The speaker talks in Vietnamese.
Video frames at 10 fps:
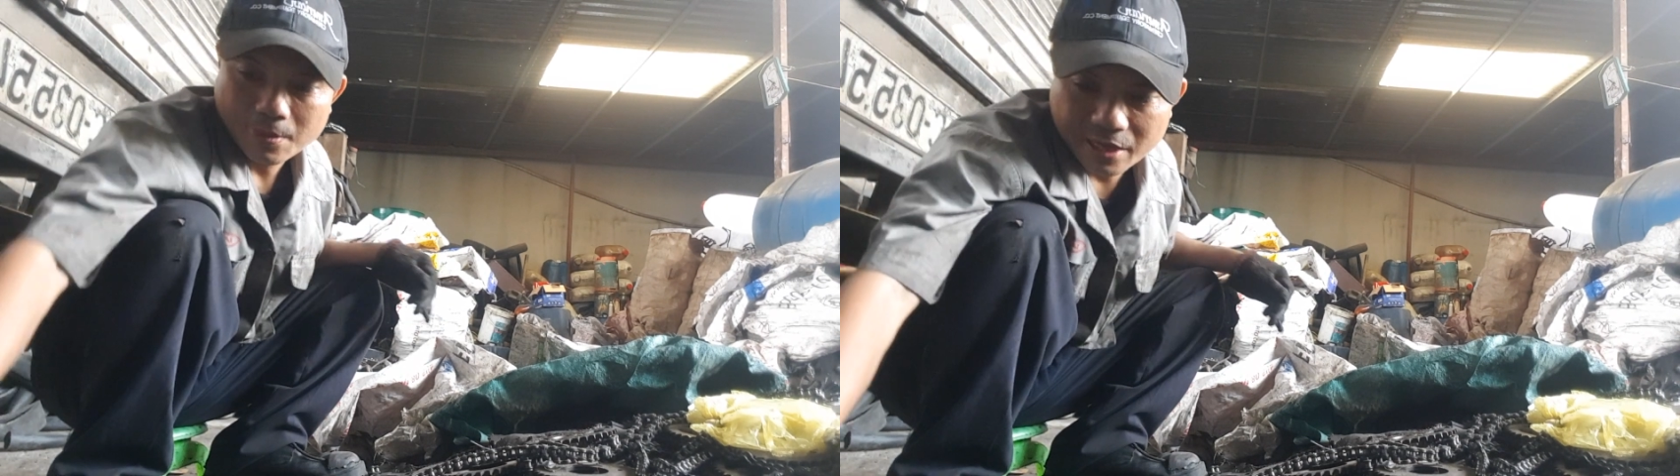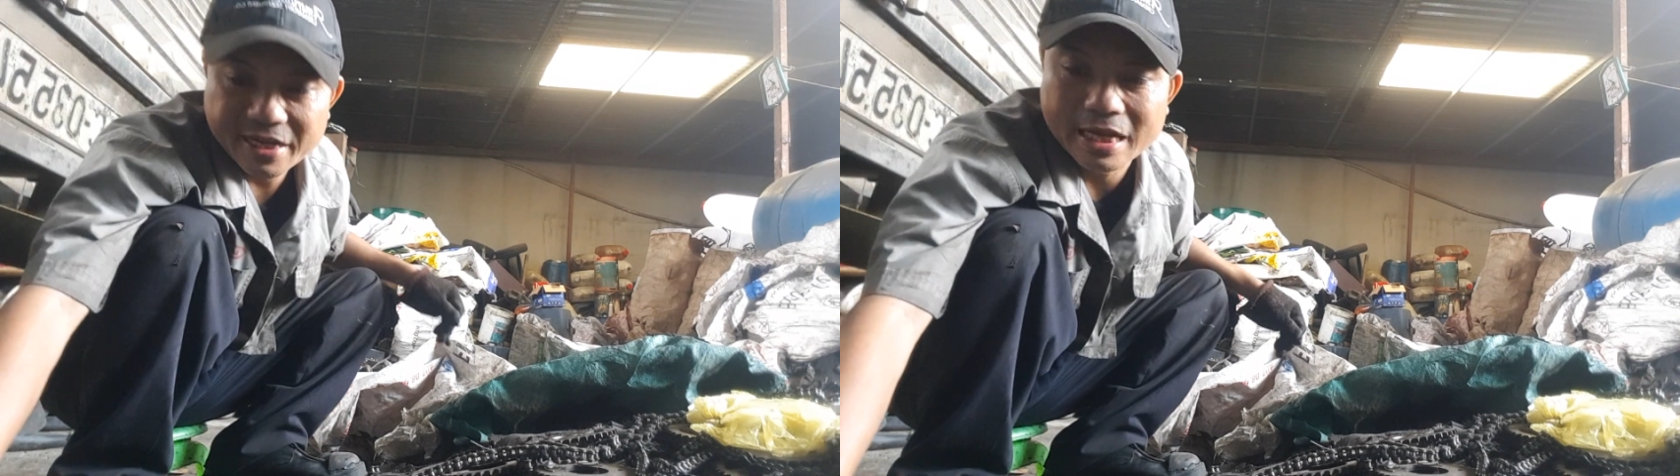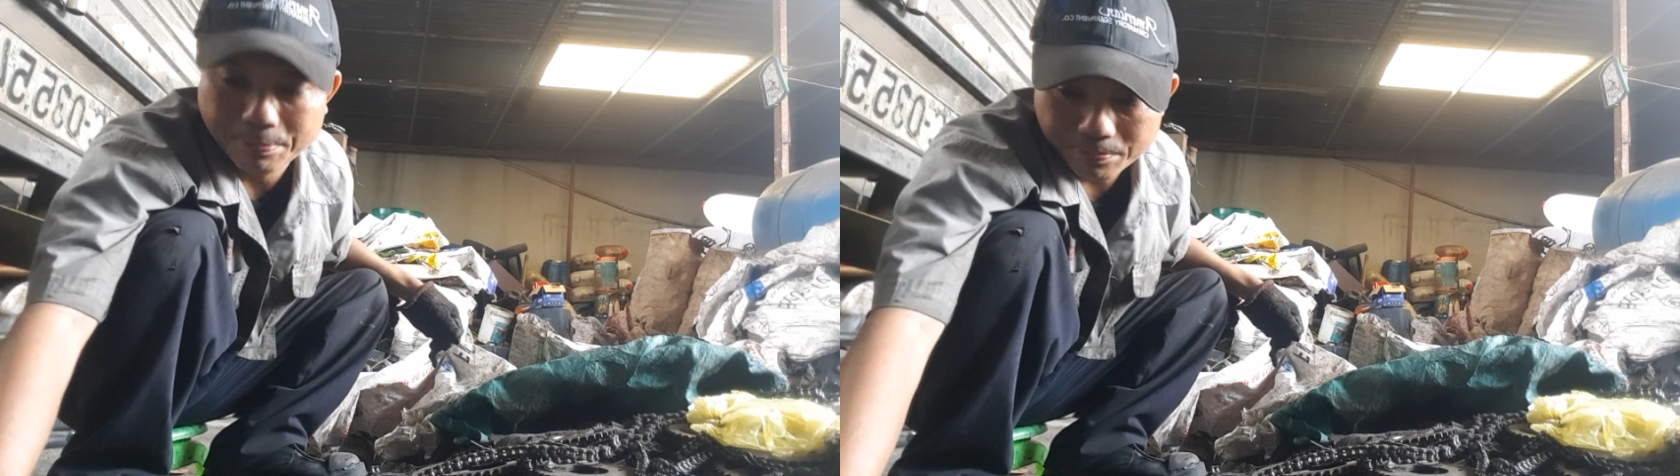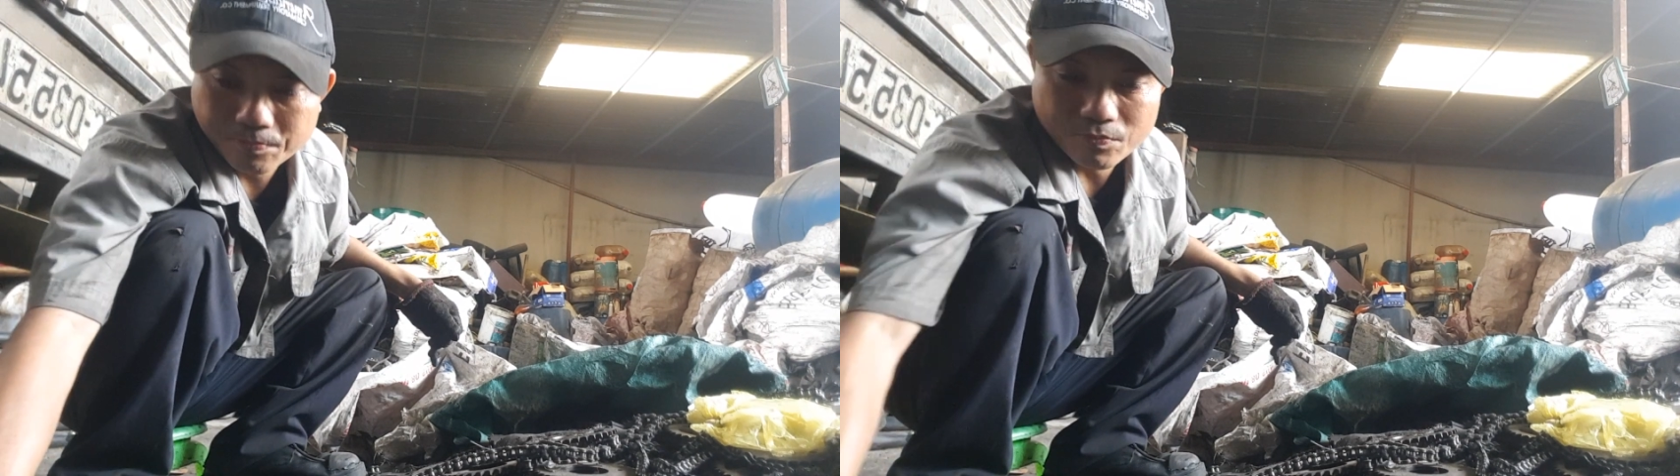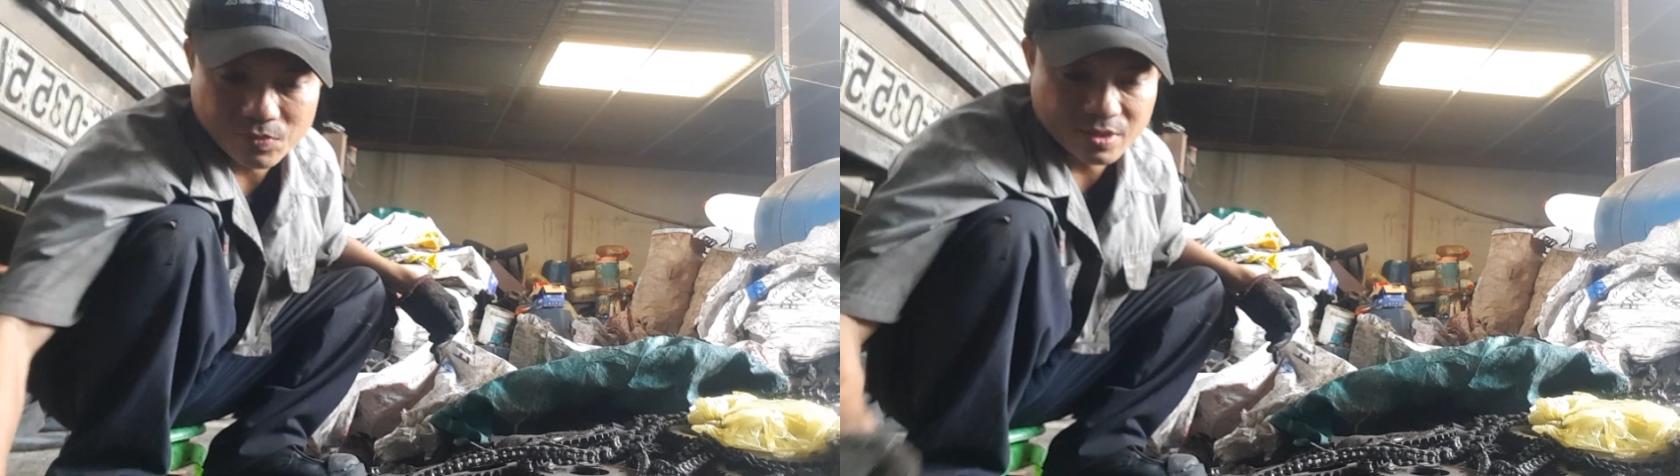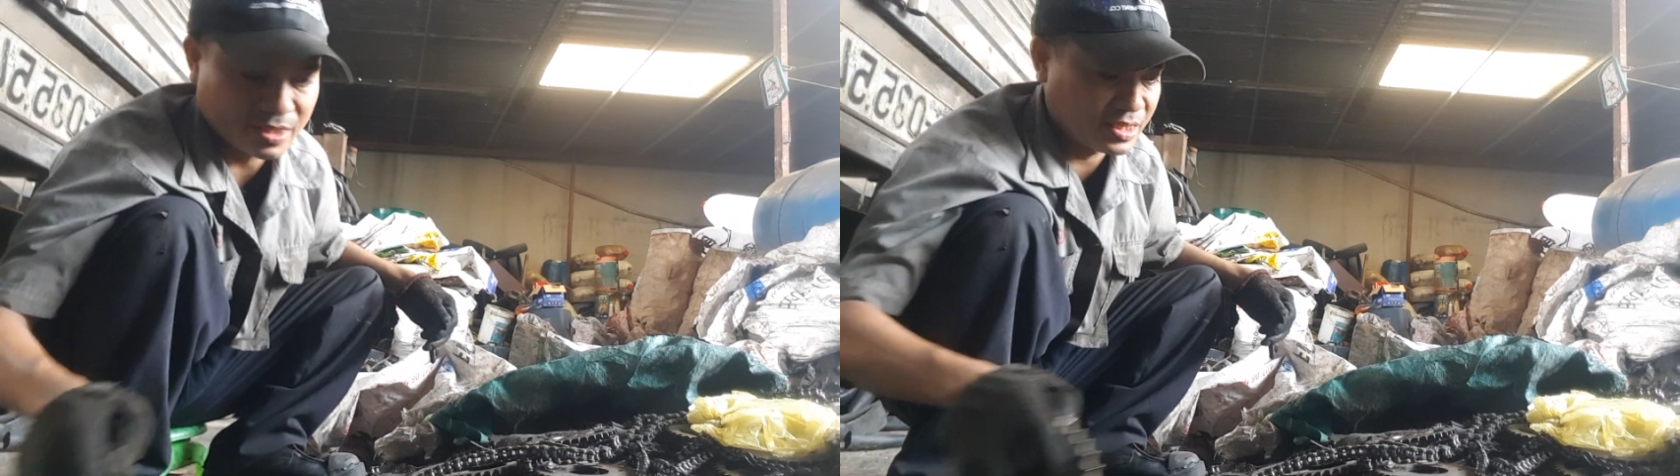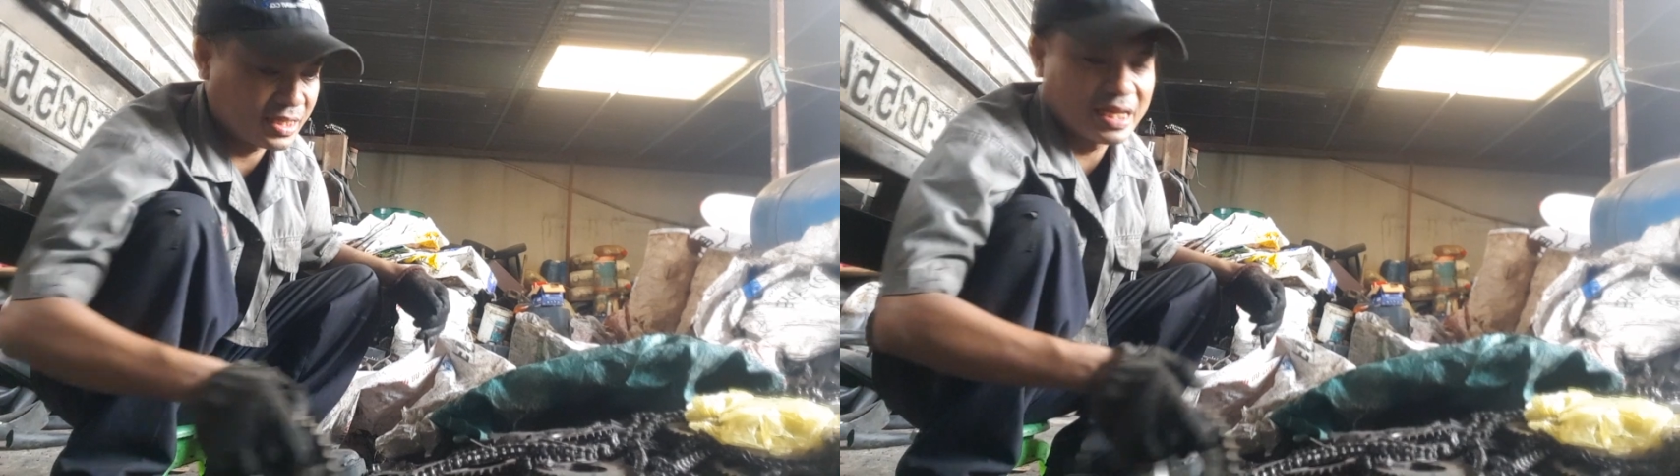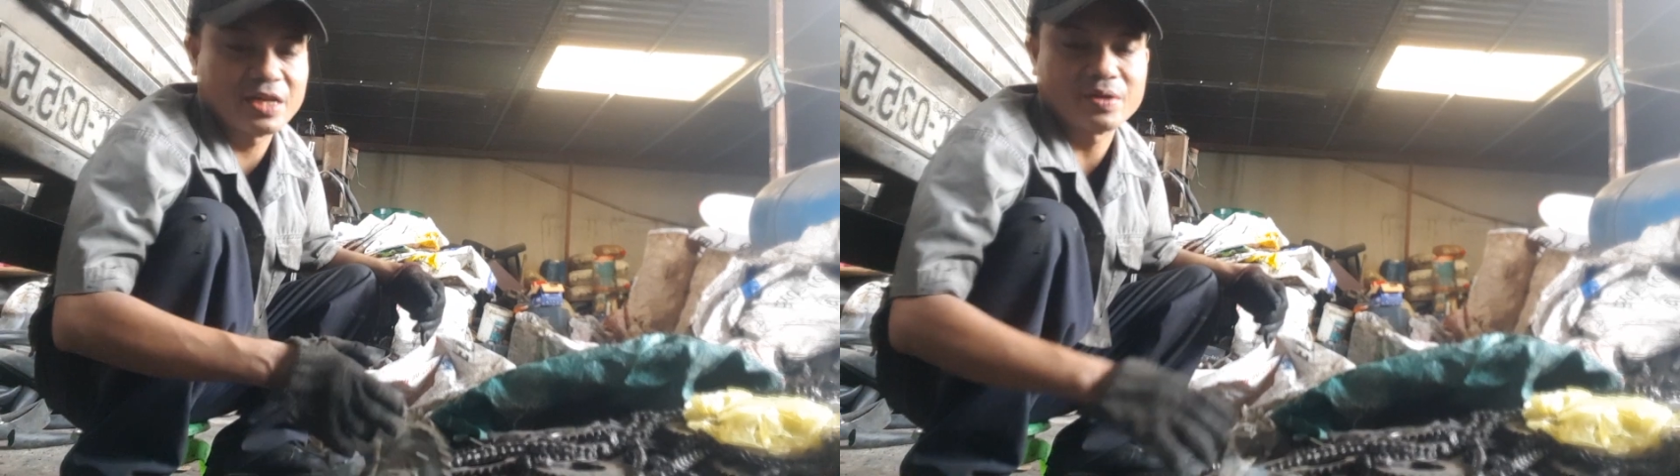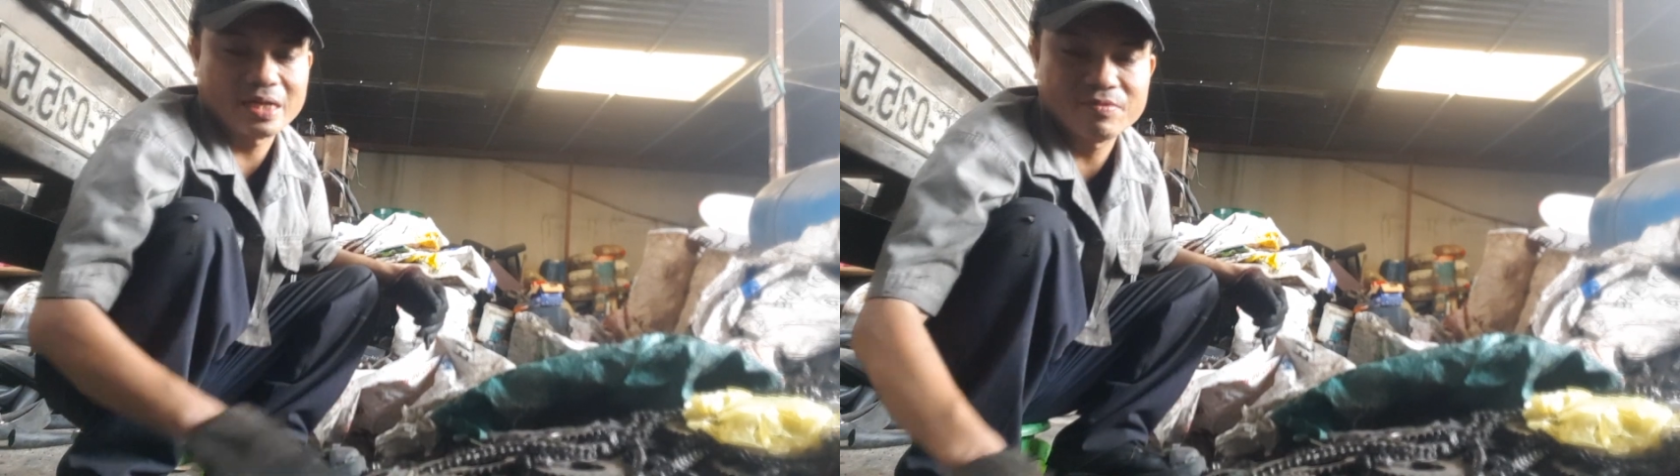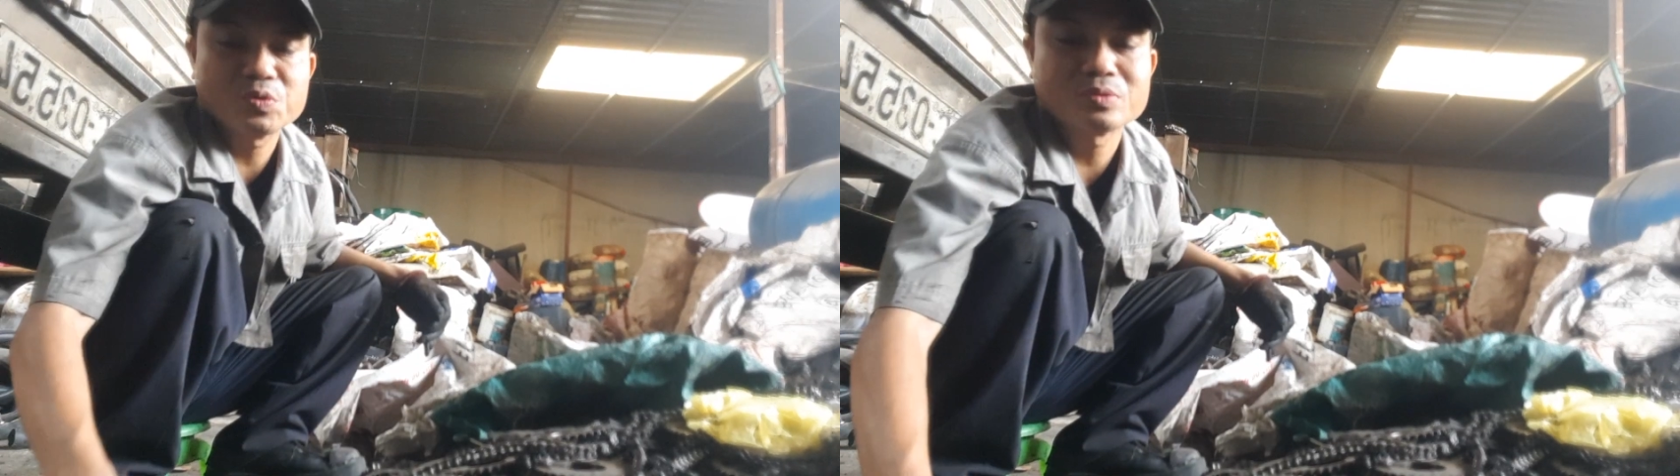cái nghiệp thì nghề nó
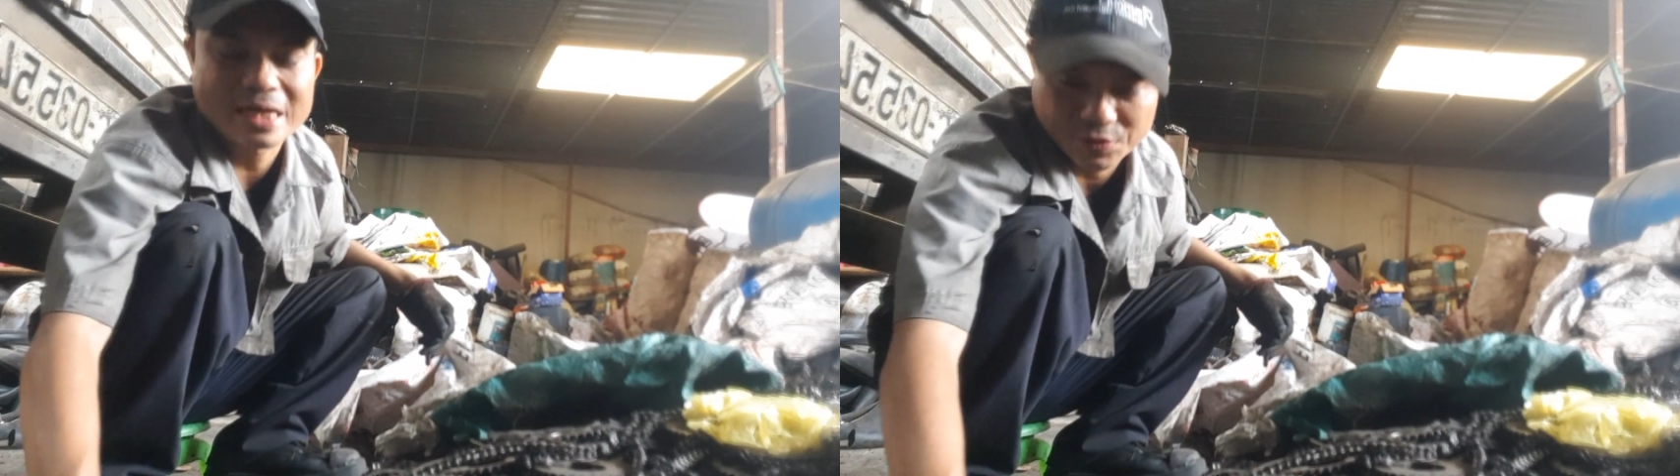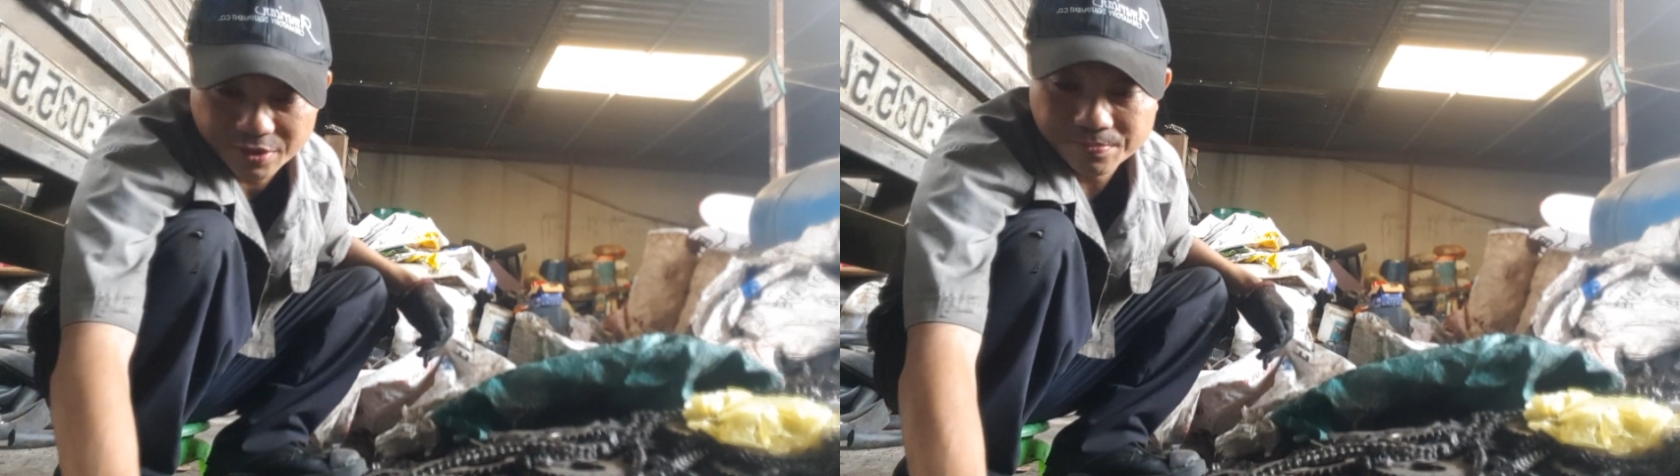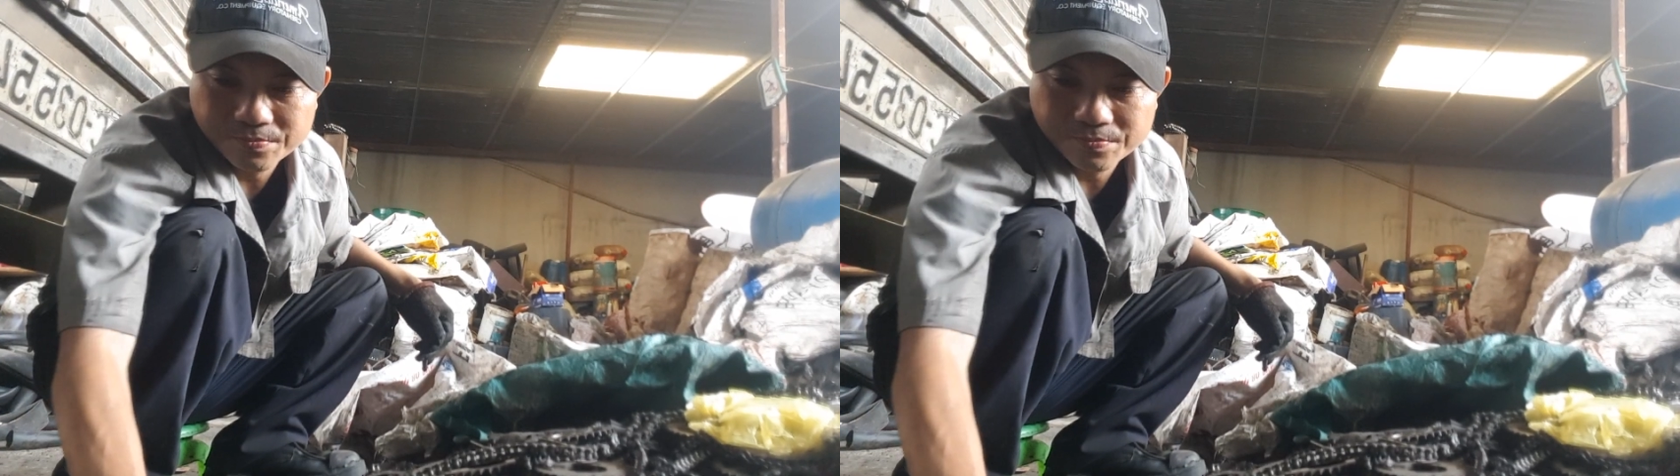đến với chúng ta thôi